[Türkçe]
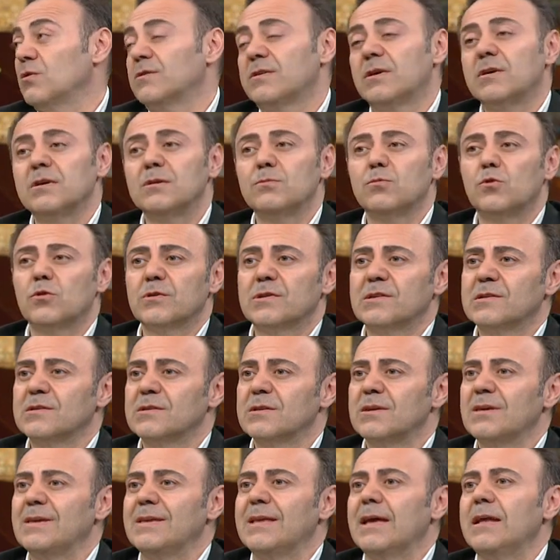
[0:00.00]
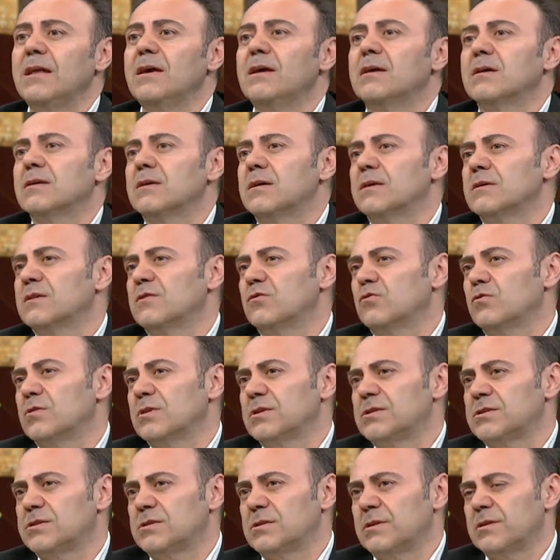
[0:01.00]
tahıl borsasına gidene kadar ki
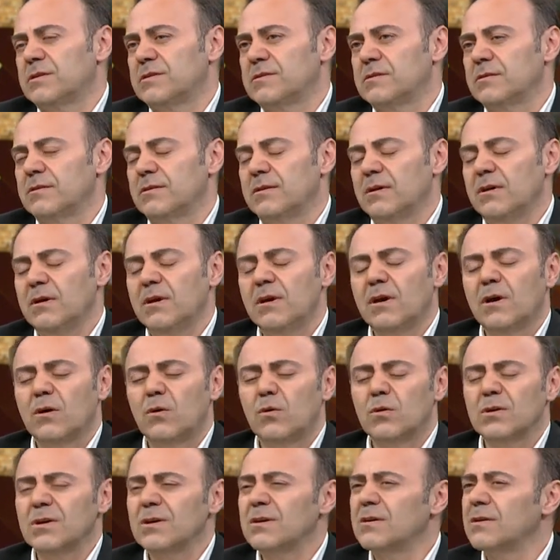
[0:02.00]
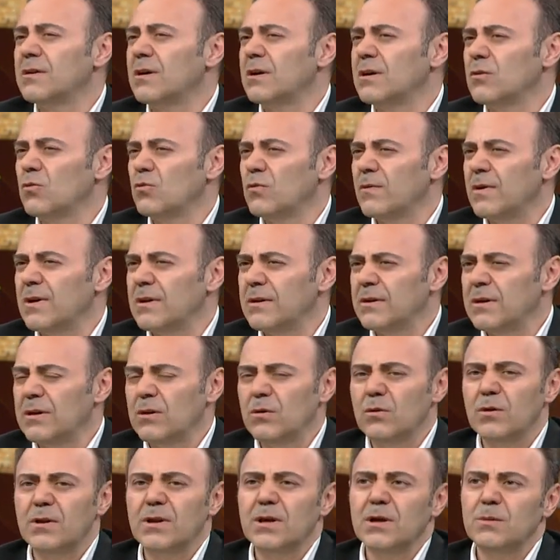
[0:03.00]
süreç içerisinde orada gıda güvenliği
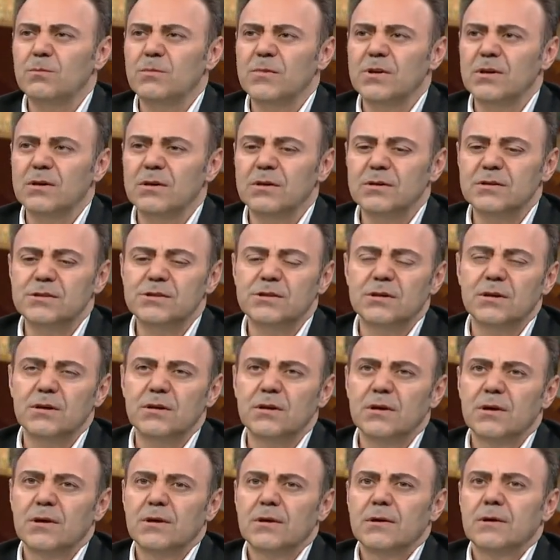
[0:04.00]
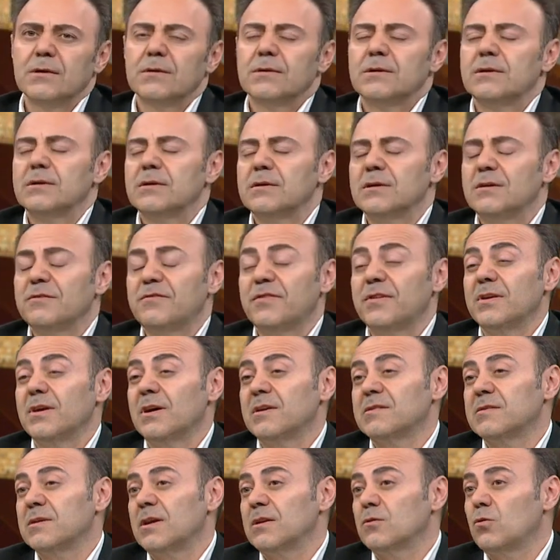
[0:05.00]
önemli işte ee,
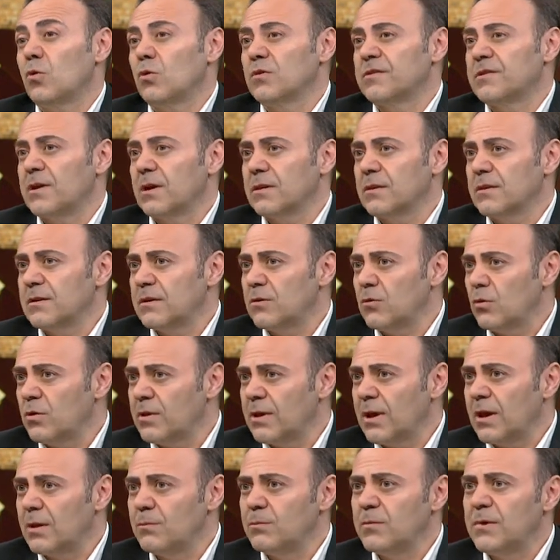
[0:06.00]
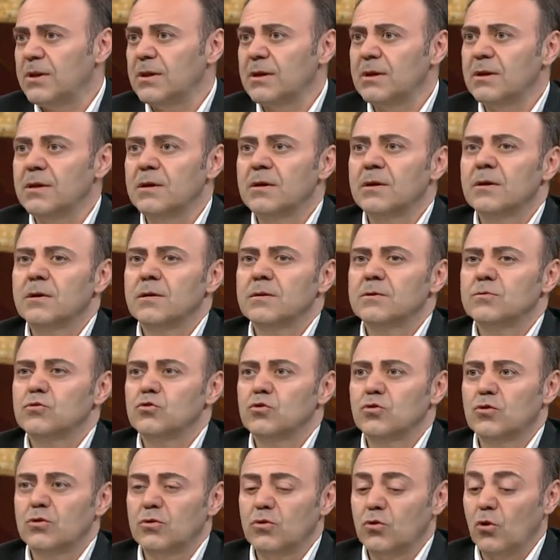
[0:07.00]
finansal kontratları önemli.
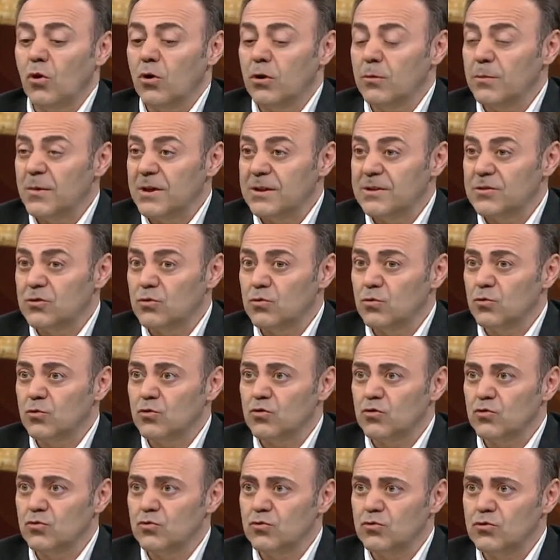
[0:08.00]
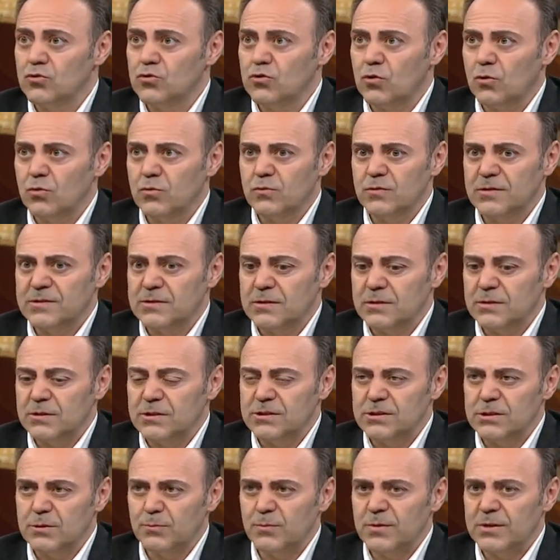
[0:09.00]
Çünkü görmek istiyorsunuz çok
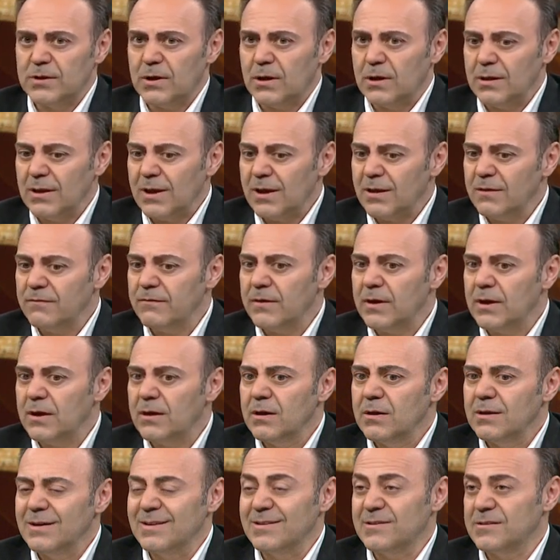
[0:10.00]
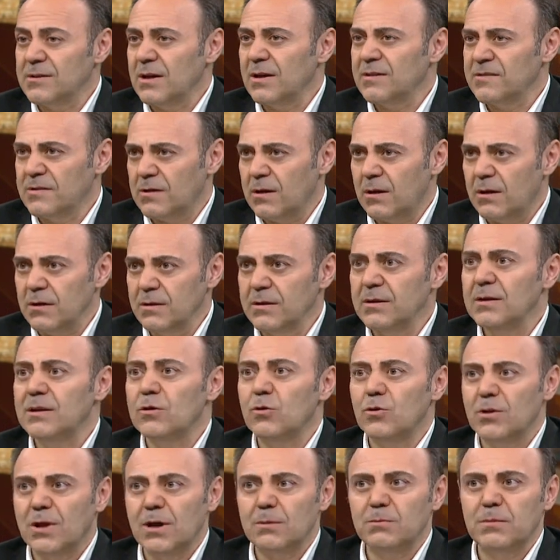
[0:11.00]
stratejik bir alan ve insan sağlığıyla
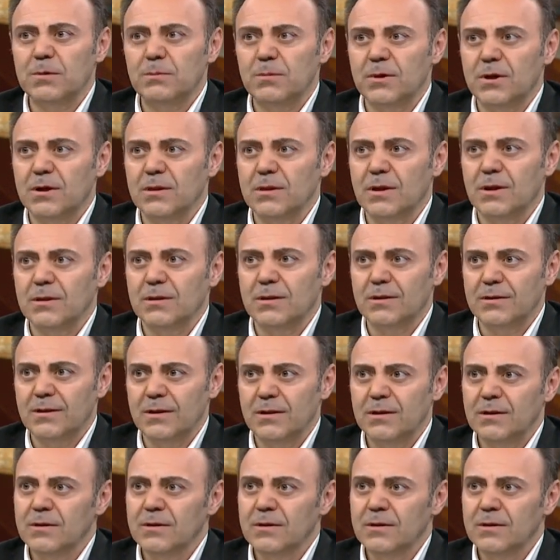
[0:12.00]
önemli bir alan. Bir de hani, çok